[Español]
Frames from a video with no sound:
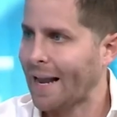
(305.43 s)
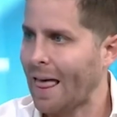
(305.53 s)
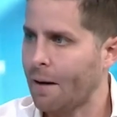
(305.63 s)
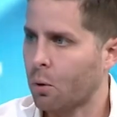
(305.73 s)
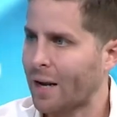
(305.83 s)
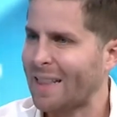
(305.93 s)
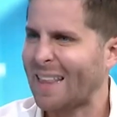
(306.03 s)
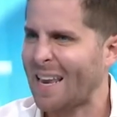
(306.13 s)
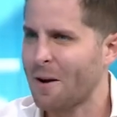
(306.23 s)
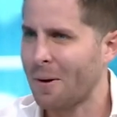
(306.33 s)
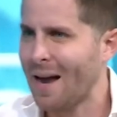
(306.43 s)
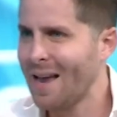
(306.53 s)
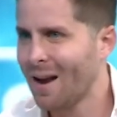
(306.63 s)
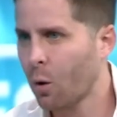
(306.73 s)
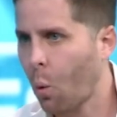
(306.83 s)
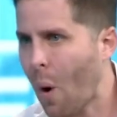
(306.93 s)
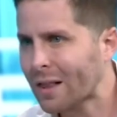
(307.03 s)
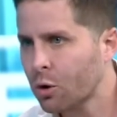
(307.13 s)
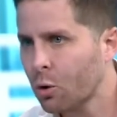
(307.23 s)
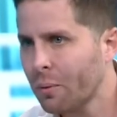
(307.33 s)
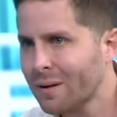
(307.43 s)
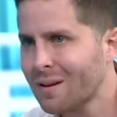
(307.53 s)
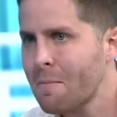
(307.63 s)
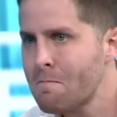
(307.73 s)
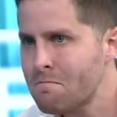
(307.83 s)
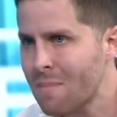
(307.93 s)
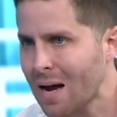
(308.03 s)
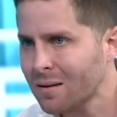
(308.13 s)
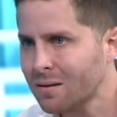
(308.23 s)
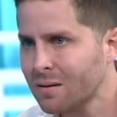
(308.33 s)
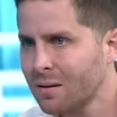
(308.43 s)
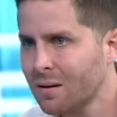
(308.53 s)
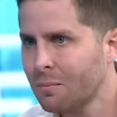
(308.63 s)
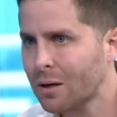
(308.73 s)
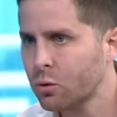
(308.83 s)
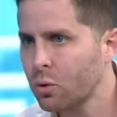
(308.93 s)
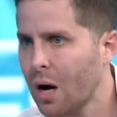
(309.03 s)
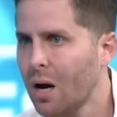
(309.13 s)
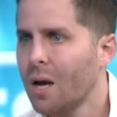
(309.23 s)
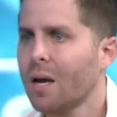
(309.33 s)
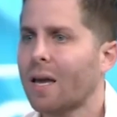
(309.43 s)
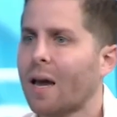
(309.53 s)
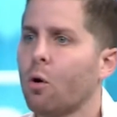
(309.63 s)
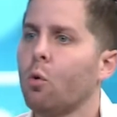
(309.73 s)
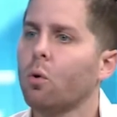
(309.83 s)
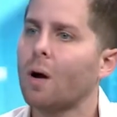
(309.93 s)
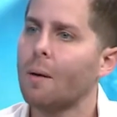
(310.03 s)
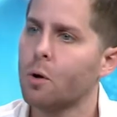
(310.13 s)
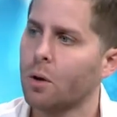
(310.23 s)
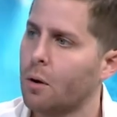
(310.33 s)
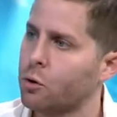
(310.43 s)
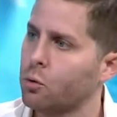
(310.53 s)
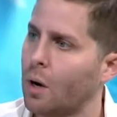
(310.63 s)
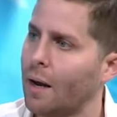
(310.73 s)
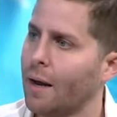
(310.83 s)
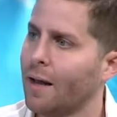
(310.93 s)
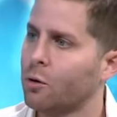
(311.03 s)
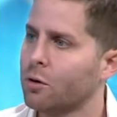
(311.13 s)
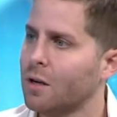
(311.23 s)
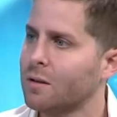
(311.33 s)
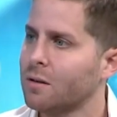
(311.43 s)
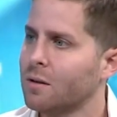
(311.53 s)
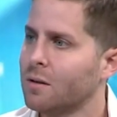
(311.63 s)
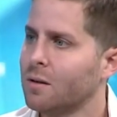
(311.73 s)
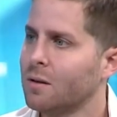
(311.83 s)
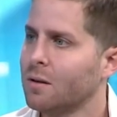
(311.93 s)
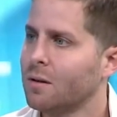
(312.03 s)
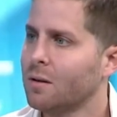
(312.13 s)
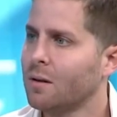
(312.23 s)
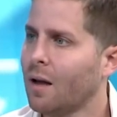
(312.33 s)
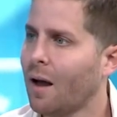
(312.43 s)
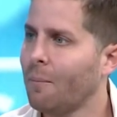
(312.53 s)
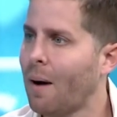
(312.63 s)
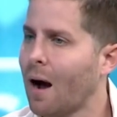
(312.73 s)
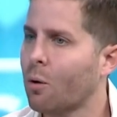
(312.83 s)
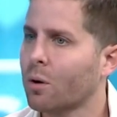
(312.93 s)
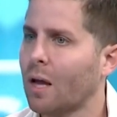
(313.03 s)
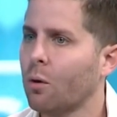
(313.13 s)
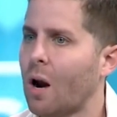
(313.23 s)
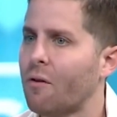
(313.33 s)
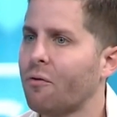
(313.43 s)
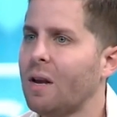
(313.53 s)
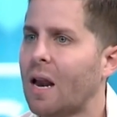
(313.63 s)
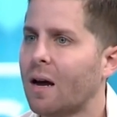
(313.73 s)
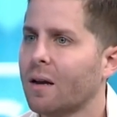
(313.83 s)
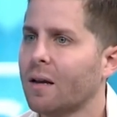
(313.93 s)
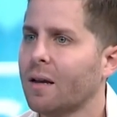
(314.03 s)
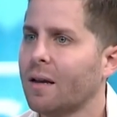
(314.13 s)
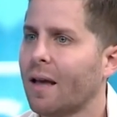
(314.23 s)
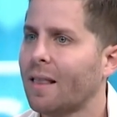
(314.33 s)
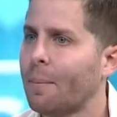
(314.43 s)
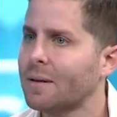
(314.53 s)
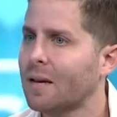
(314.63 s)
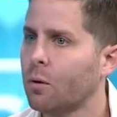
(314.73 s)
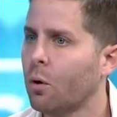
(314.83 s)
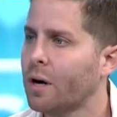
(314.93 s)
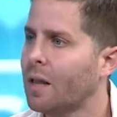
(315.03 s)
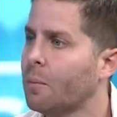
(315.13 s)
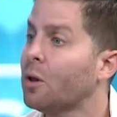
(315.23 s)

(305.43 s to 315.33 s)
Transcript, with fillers: Cada bolquete te lleva cuatro veces más basura que un camión de basura. Entonces, vas acortando la fila que está pasando ahorita.